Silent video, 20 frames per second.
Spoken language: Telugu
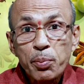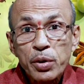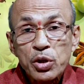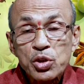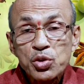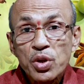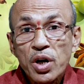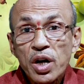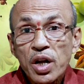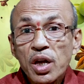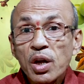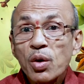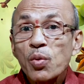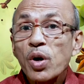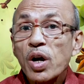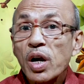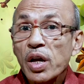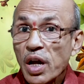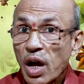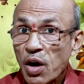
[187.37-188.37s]
పెచ్చులని
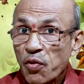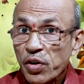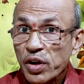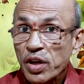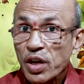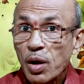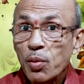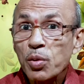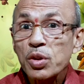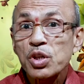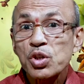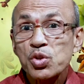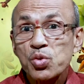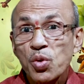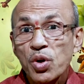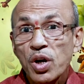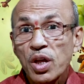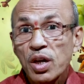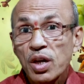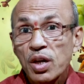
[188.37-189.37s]
ఒక యాభై గ్రాములు
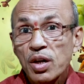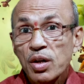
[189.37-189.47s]
తీసుకోండి